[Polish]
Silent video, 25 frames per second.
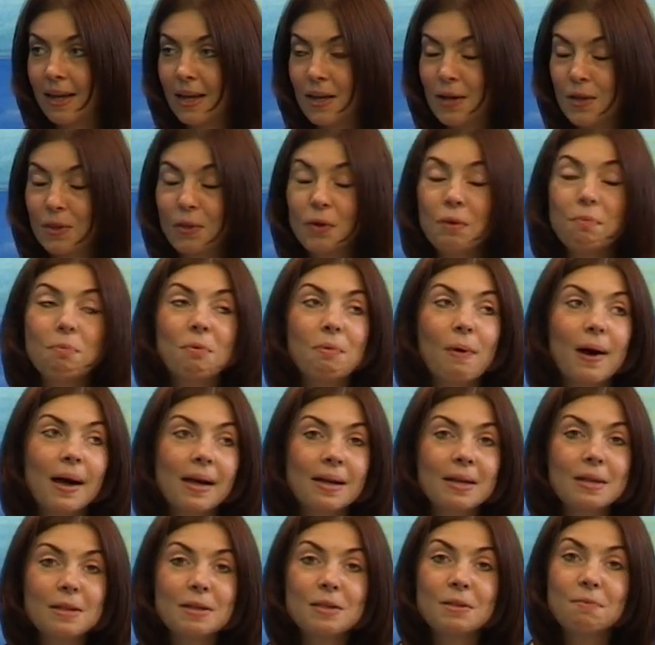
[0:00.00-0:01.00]
No i
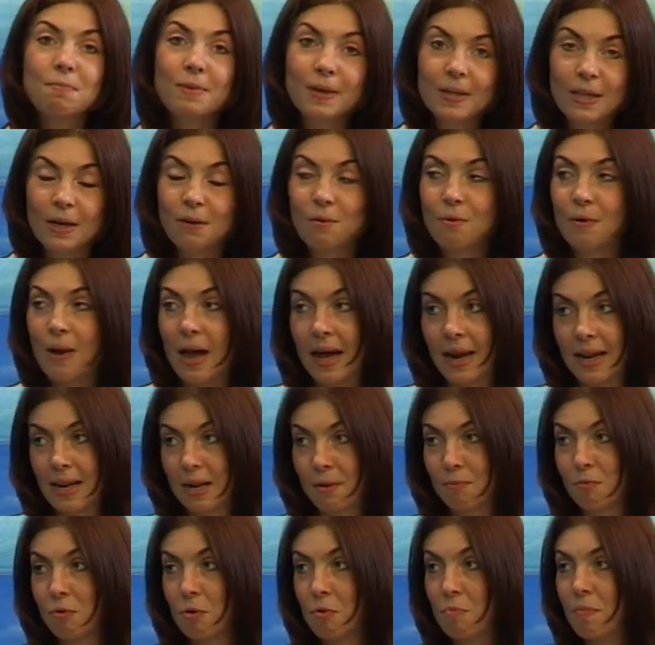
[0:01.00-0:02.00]
była
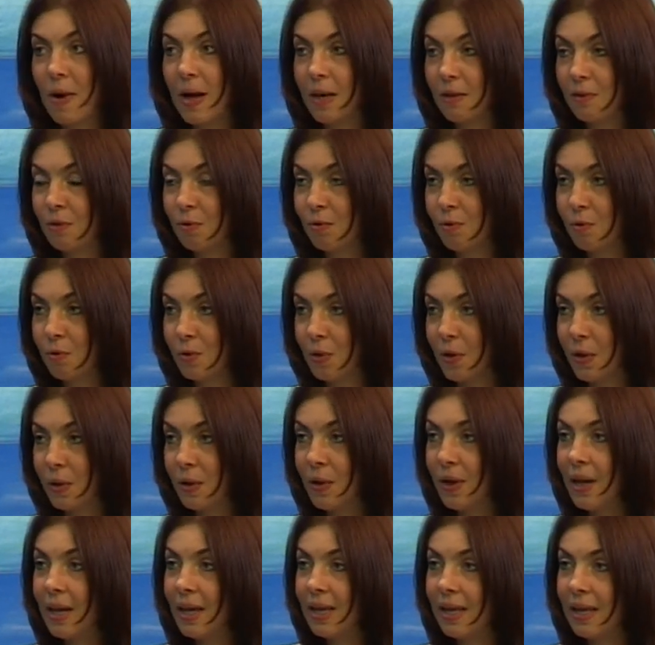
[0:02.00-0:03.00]
spektakularna. Było bardzo
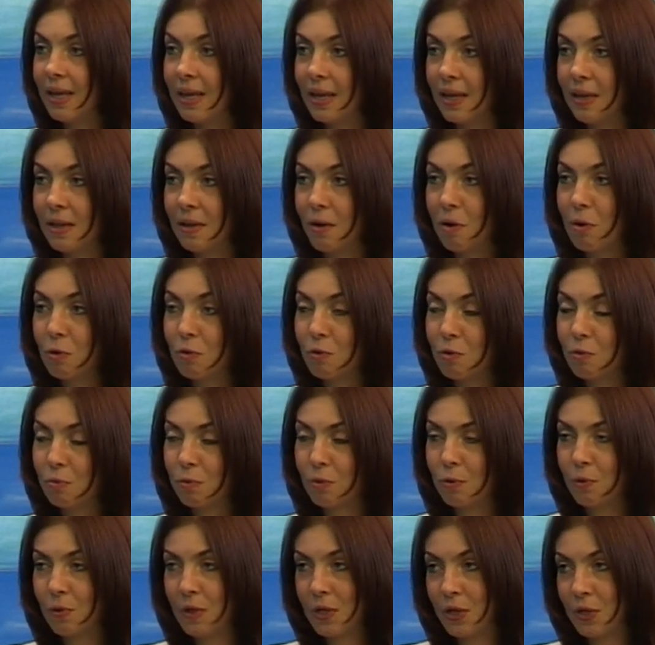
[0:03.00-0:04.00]
dużo e,
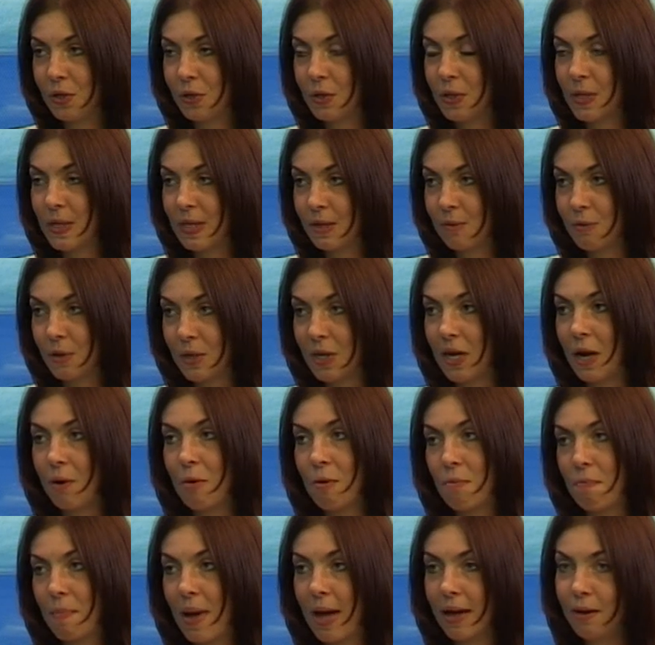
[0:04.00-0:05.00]
osób, które się do nas
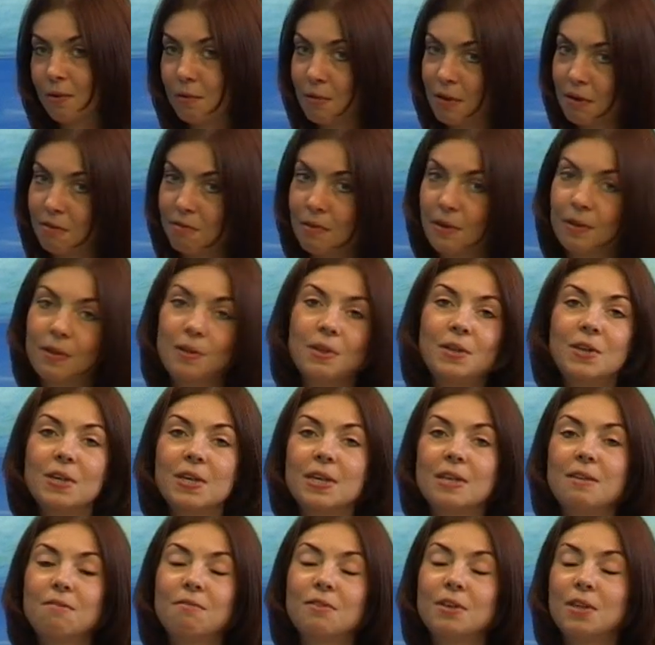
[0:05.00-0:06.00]
zgłaszały, pań, które
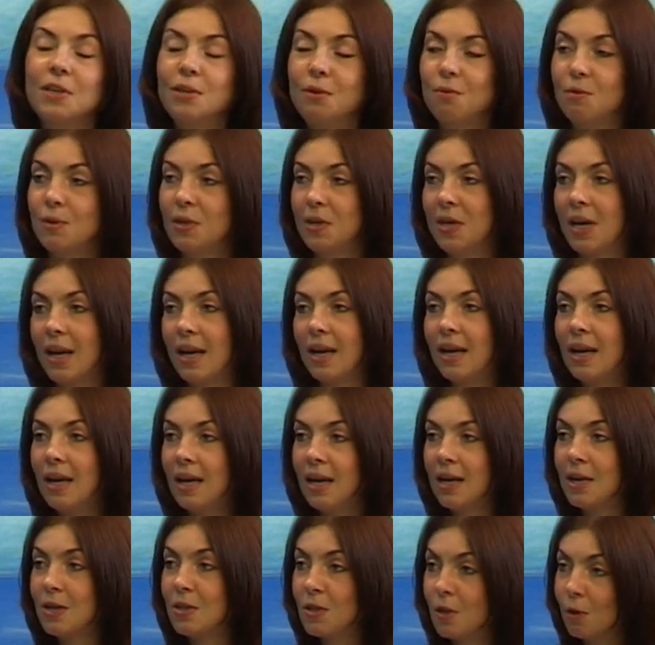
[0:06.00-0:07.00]
faktycznie stwierdziły, że
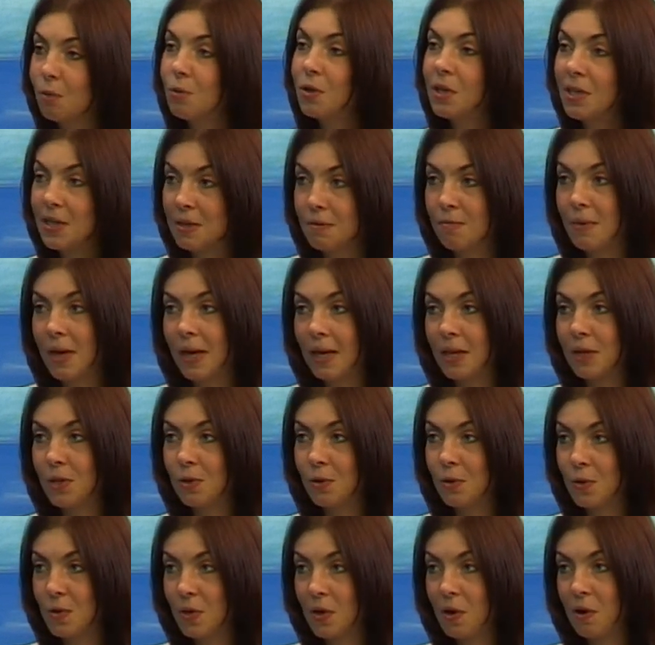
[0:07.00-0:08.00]
chcą się zmienić.
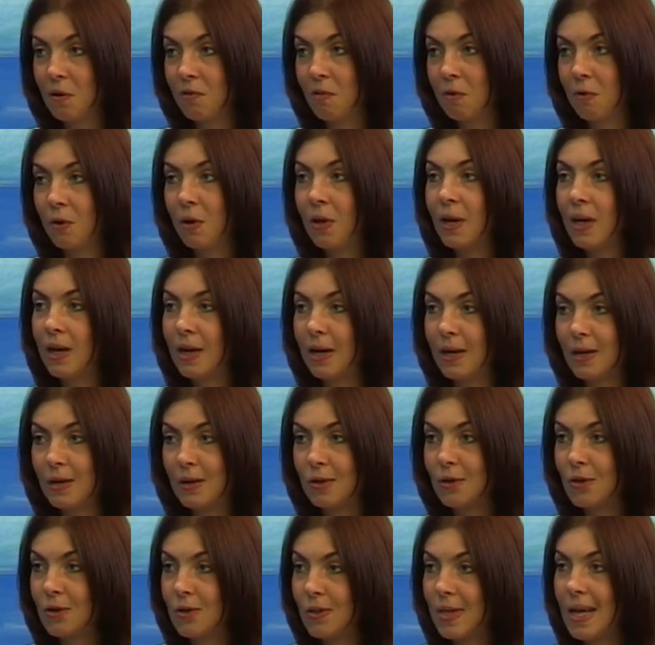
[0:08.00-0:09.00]
Docelowo
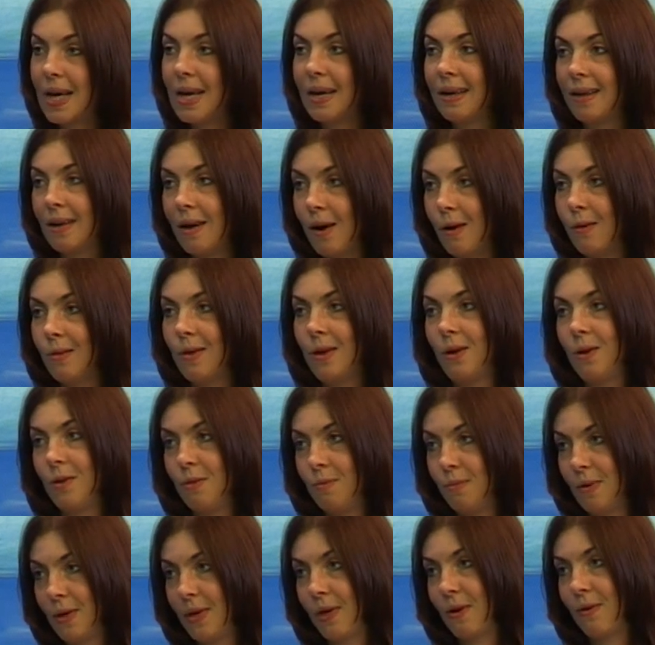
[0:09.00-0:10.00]
e, cztery one
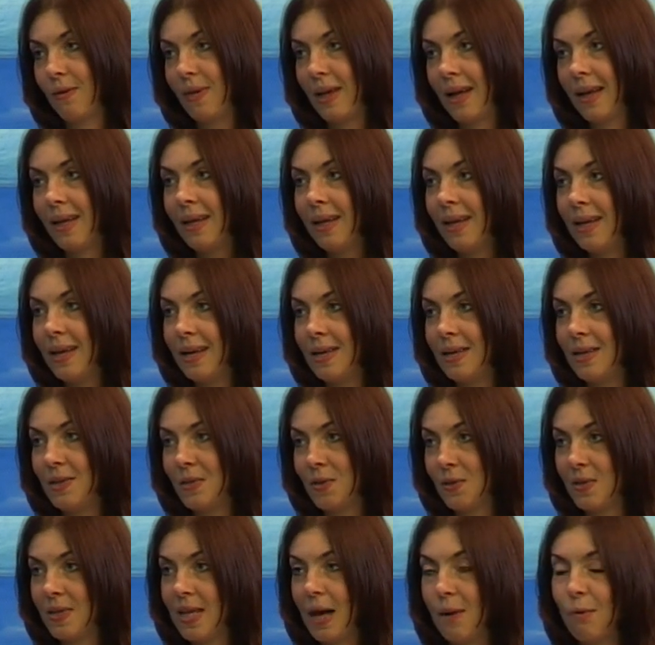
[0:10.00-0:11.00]
odmienione e,
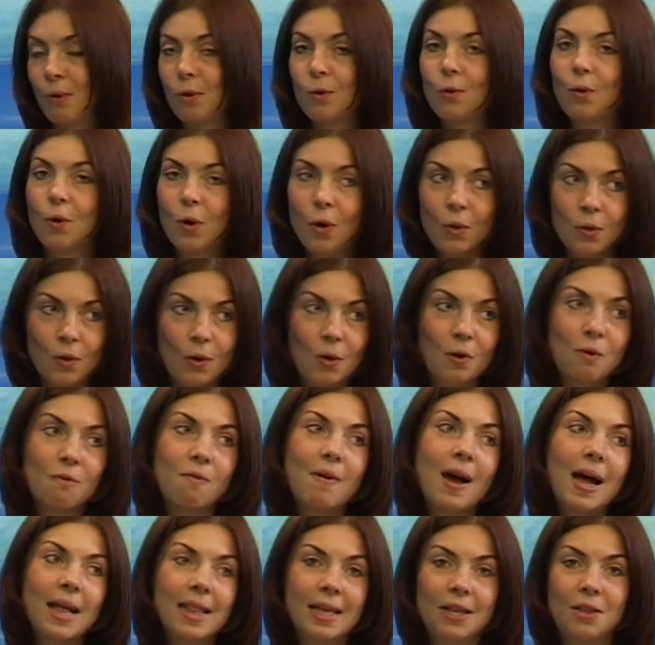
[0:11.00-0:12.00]
zostały
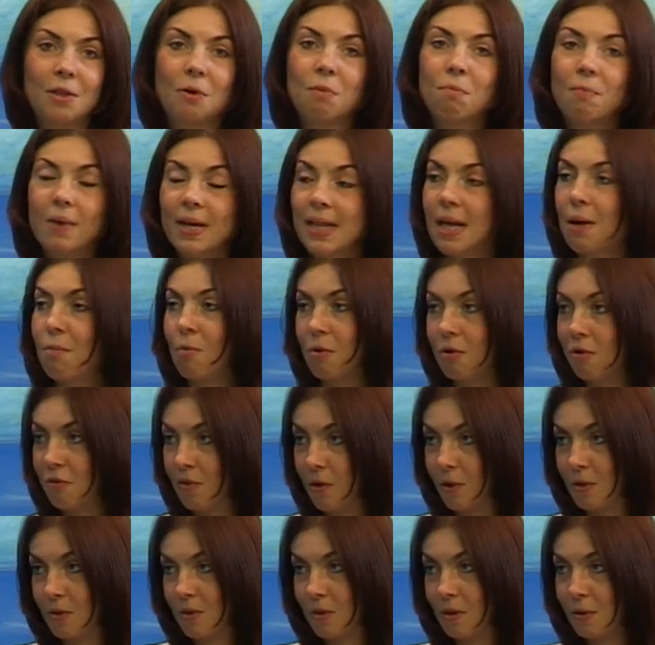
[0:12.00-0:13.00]
uhonorowane tą
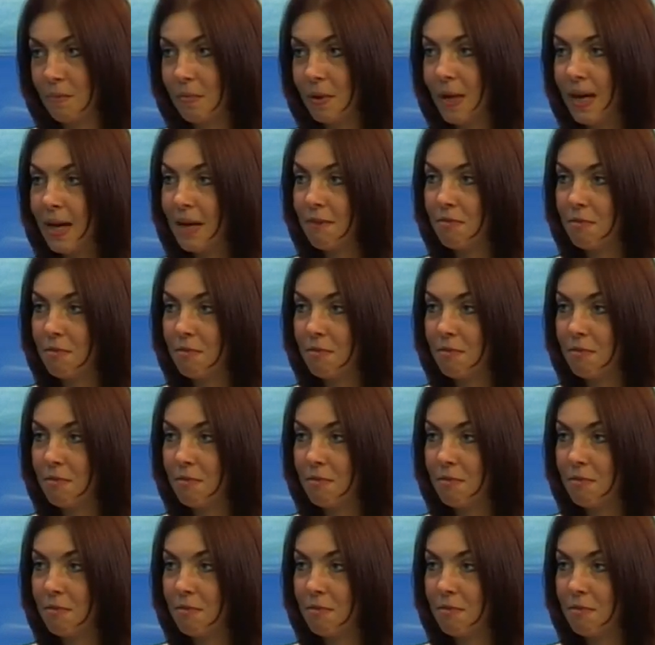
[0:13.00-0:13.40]
metamorfozą.